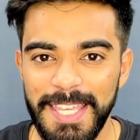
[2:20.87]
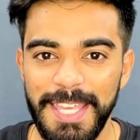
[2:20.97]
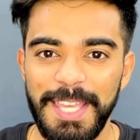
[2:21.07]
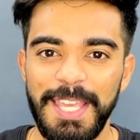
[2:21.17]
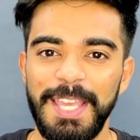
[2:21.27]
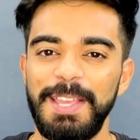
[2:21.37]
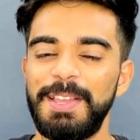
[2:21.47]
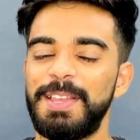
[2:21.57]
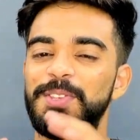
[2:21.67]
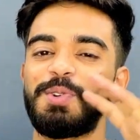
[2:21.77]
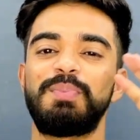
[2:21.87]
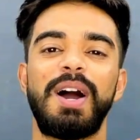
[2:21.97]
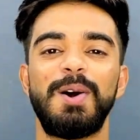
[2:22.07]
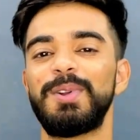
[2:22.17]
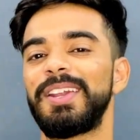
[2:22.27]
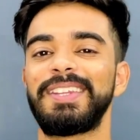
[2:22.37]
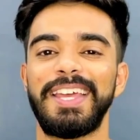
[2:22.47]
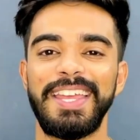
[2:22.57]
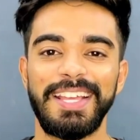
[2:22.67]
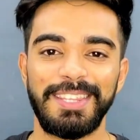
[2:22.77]
कि जो माहौल
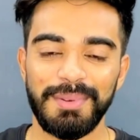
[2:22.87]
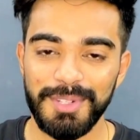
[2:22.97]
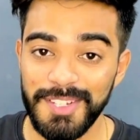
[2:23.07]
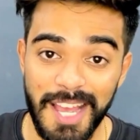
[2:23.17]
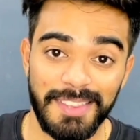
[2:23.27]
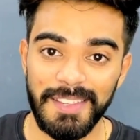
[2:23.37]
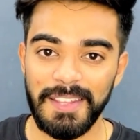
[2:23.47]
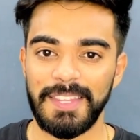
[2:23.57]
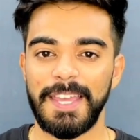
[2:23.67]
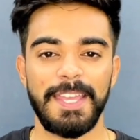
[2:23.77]
रहता है एकदम शांत रहता है